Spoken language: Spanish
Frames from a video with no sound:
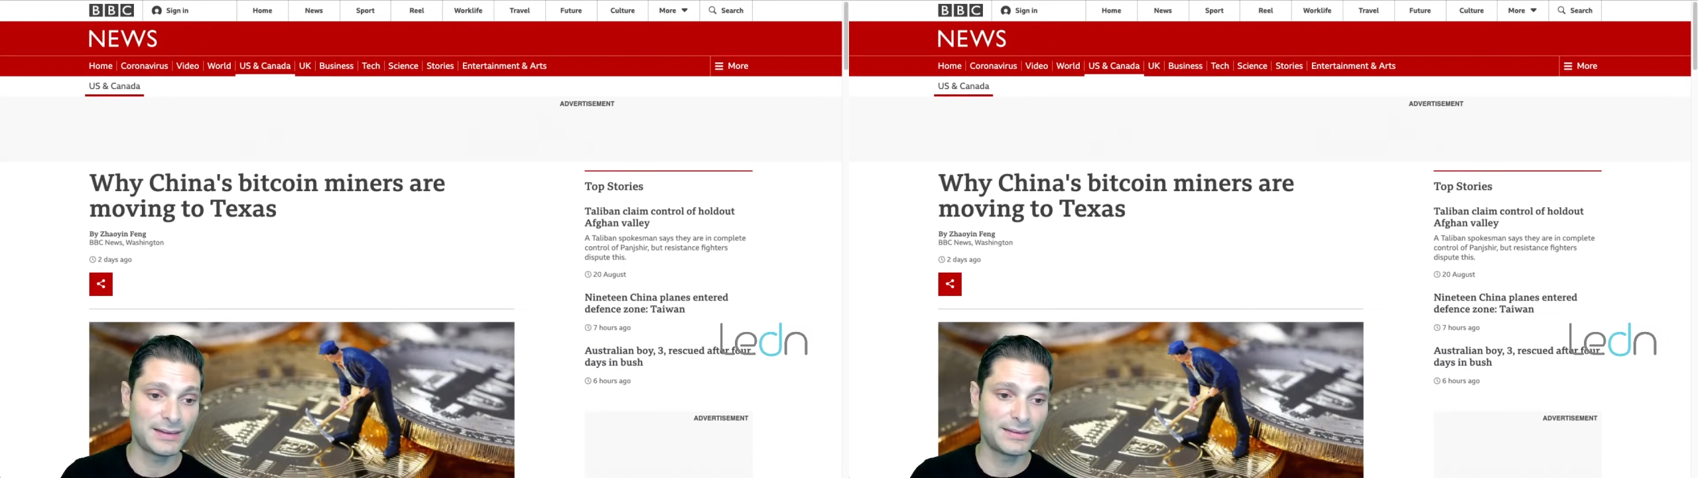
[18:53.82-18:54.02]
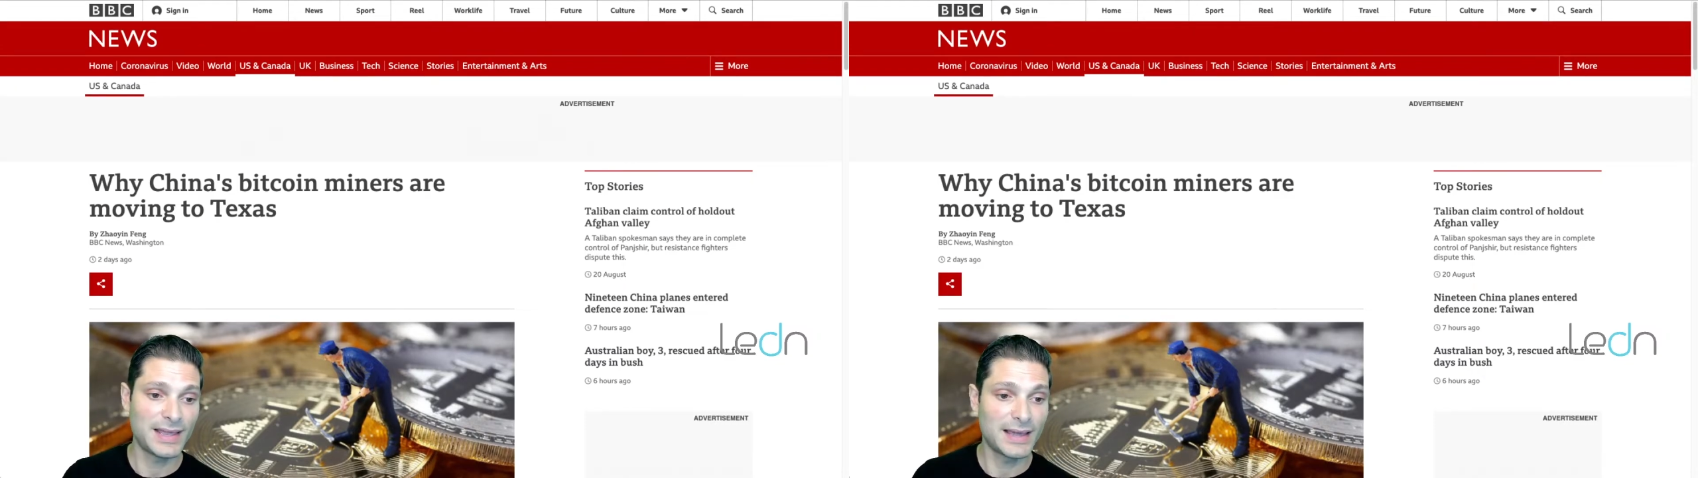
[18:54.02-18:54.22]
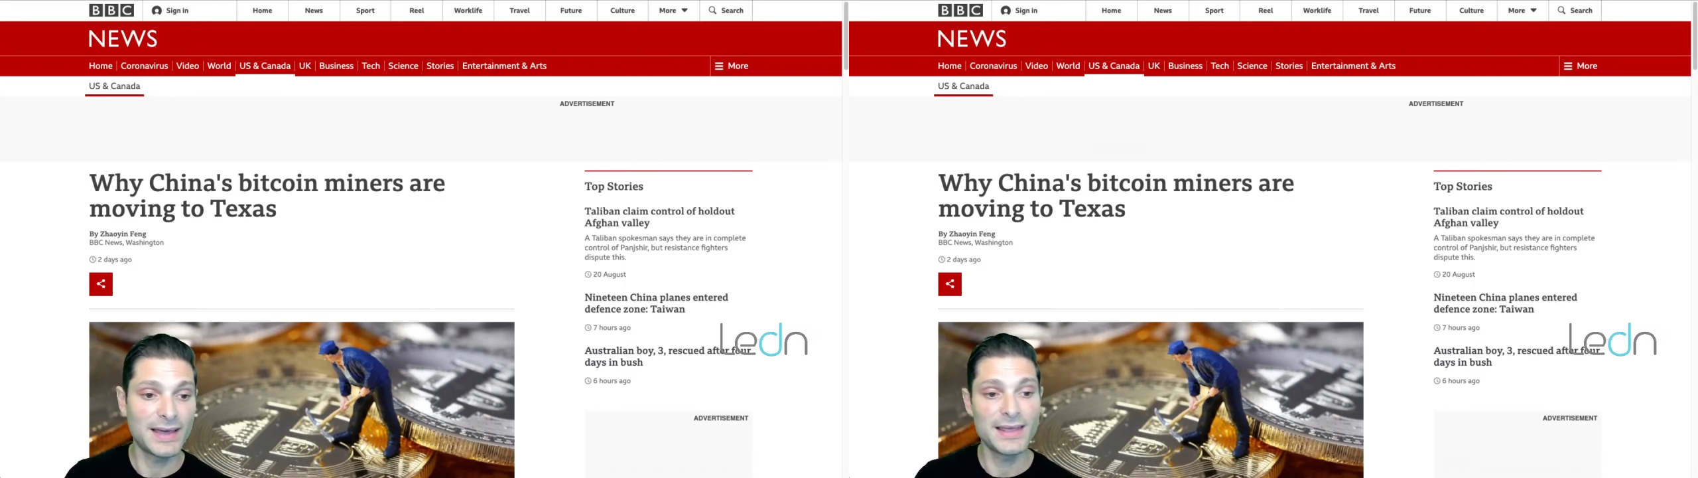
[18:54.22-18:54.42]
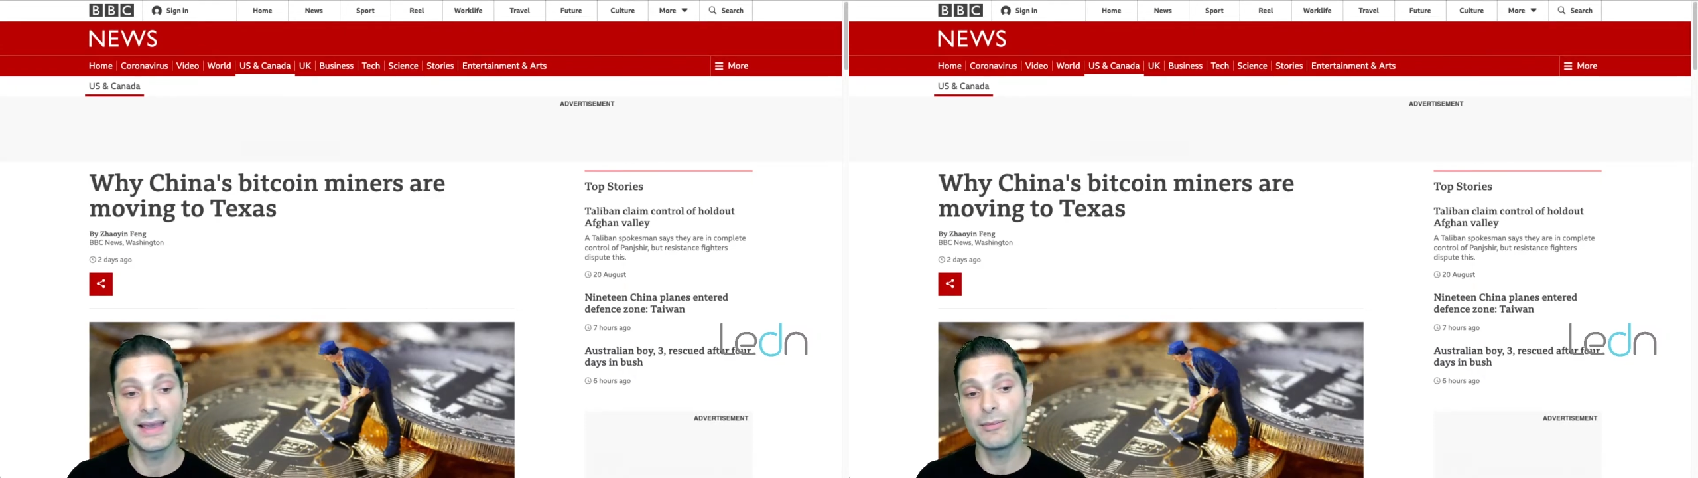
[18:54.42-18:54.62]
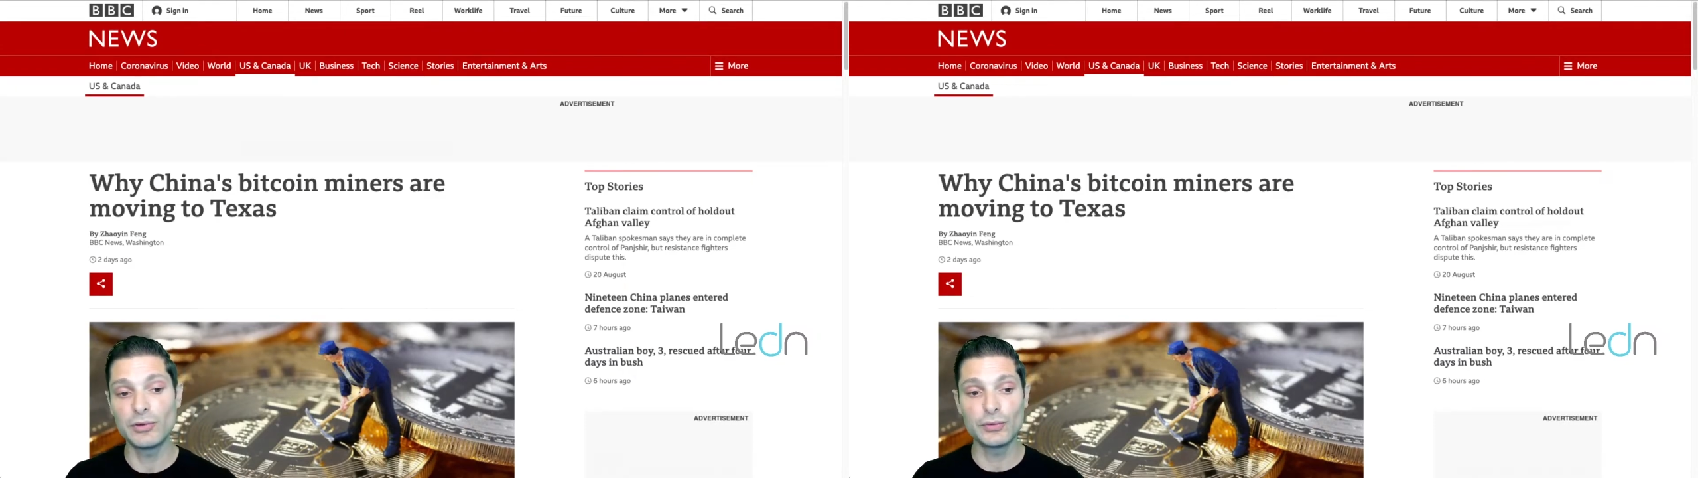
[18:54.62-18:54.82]
tenga,
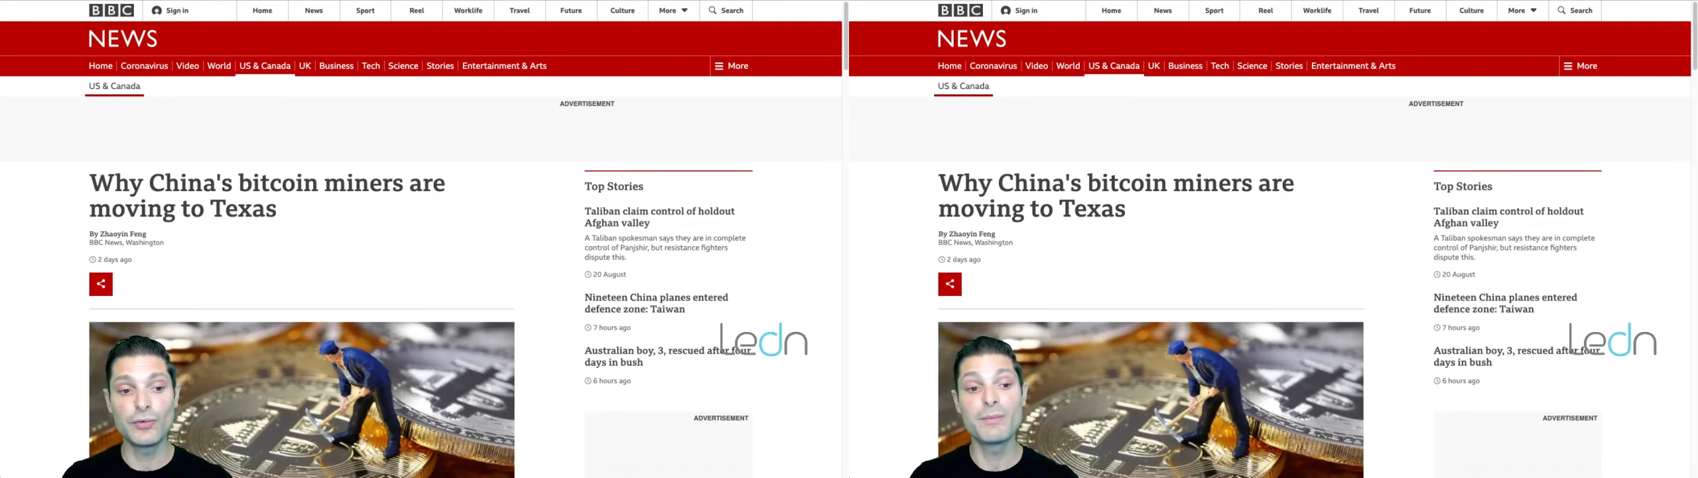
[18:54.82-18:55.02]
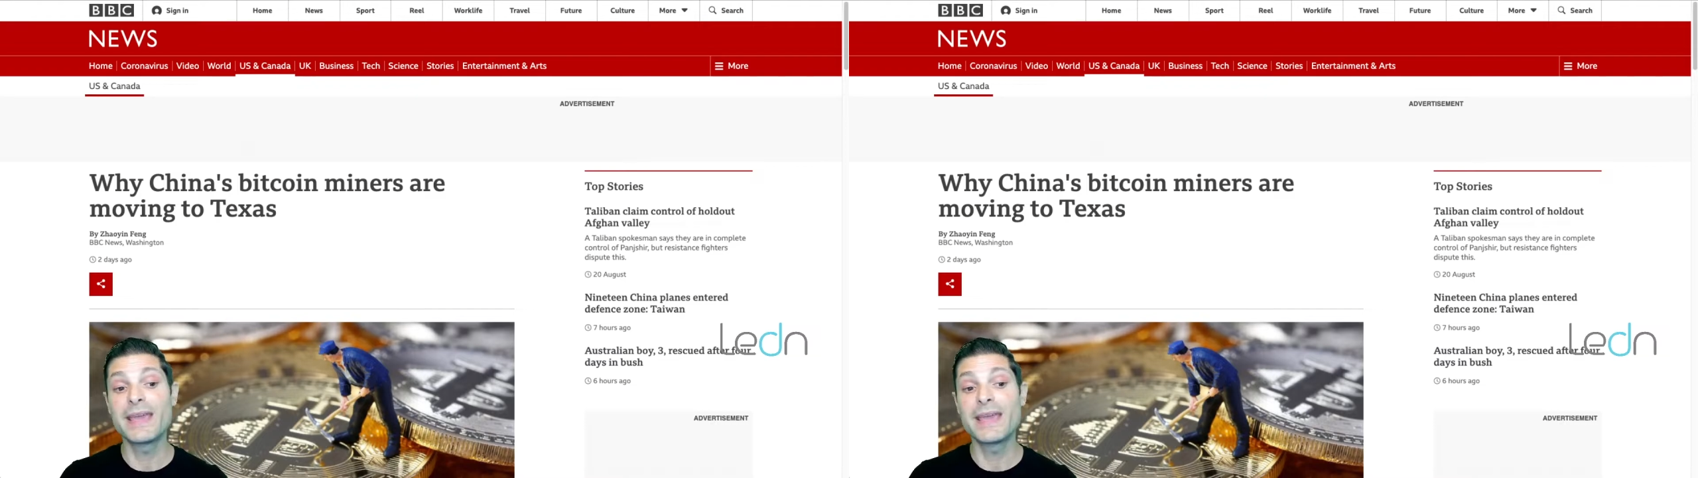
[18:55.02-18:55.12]
digamos, un